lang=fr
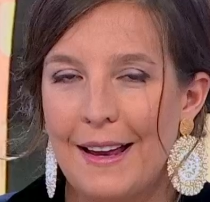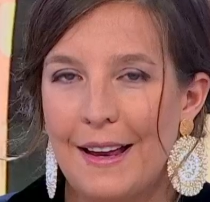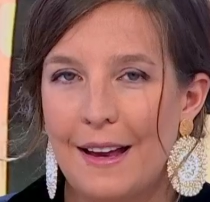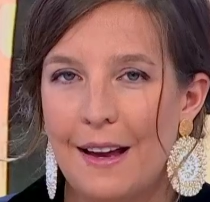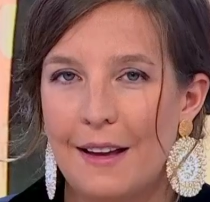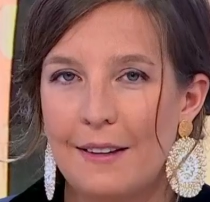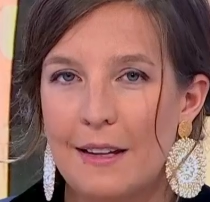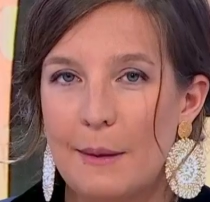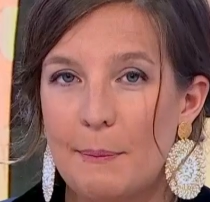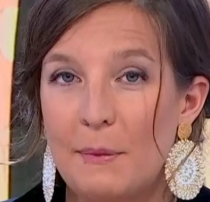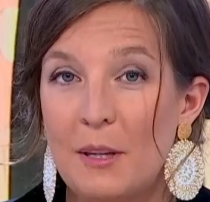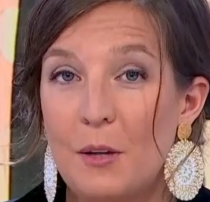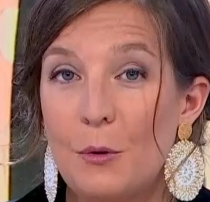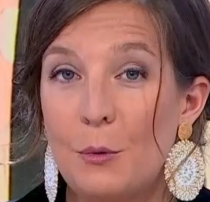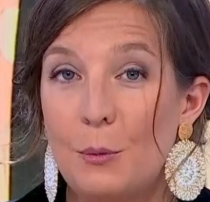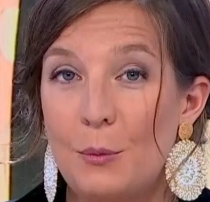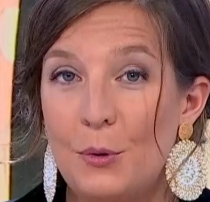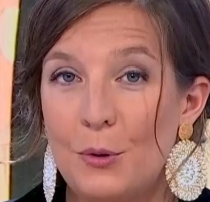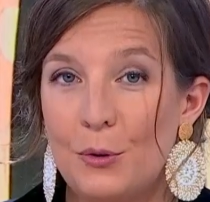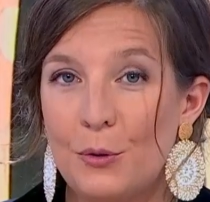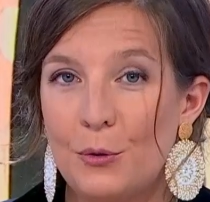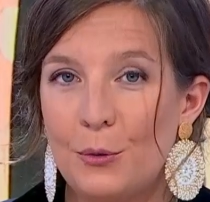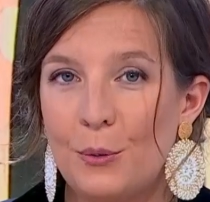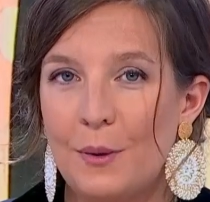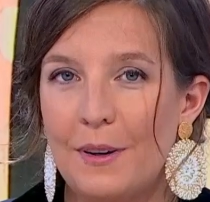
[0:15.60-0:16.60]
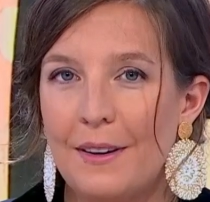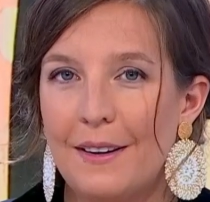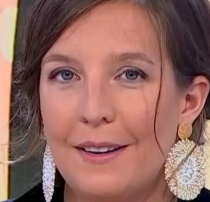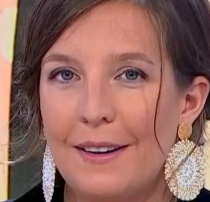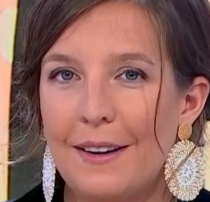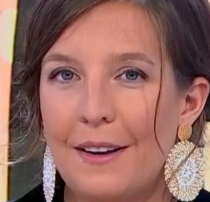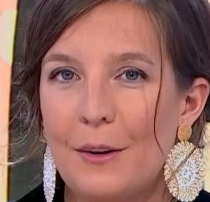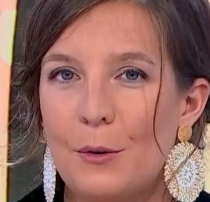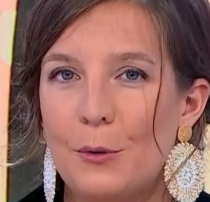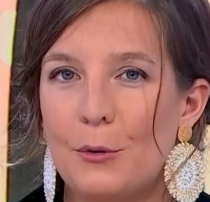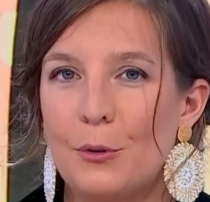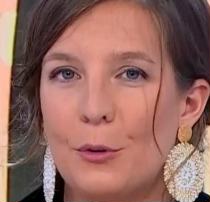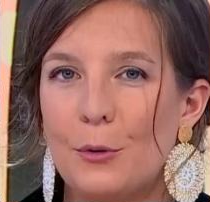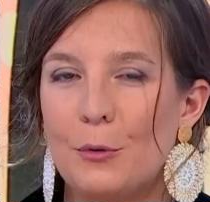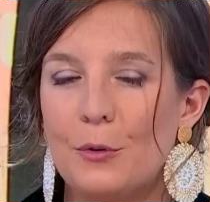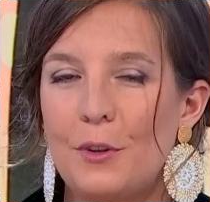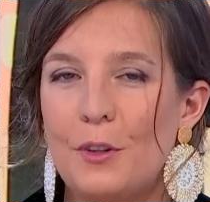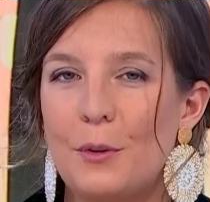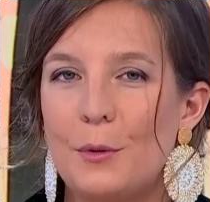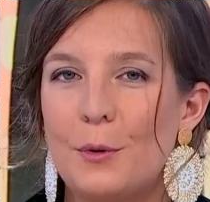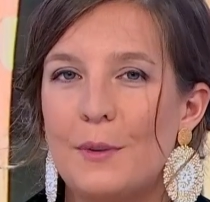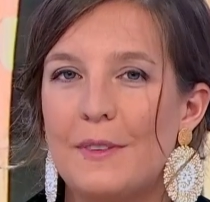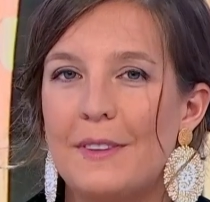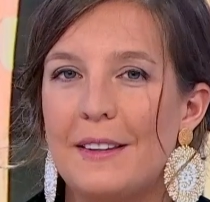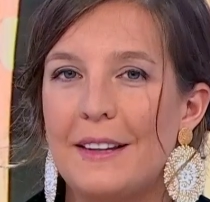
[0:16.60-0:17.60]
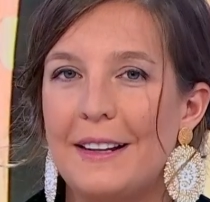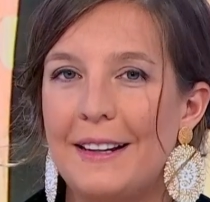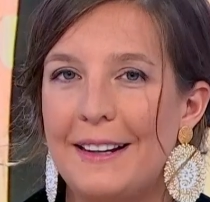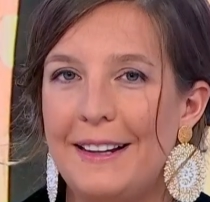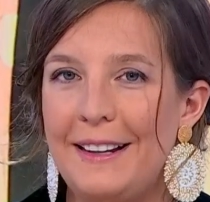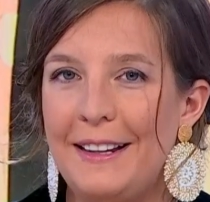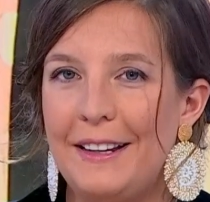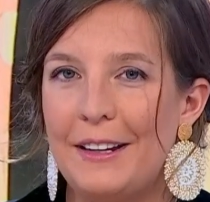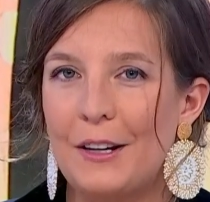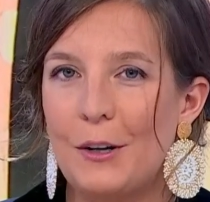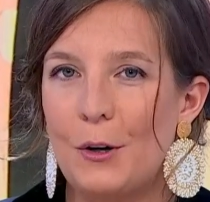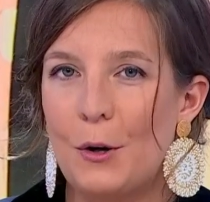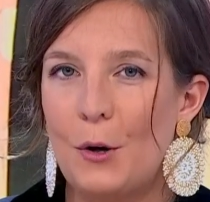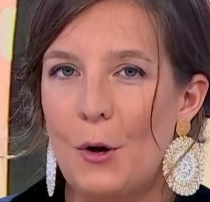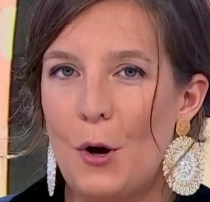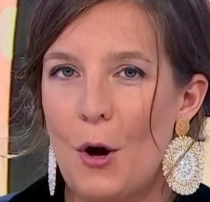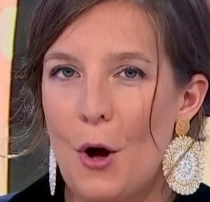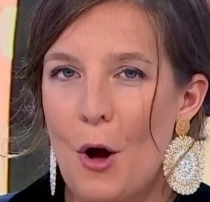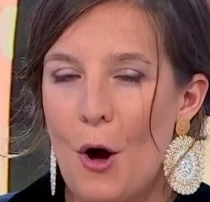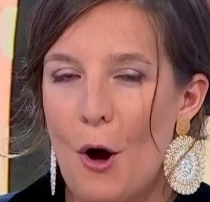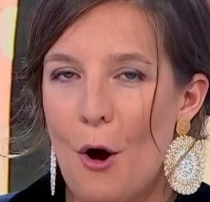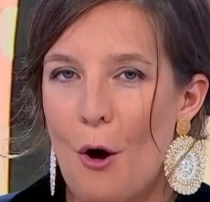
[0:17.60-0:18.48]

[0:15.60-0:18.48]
adaptés aux besoins et aux envies de ses clients.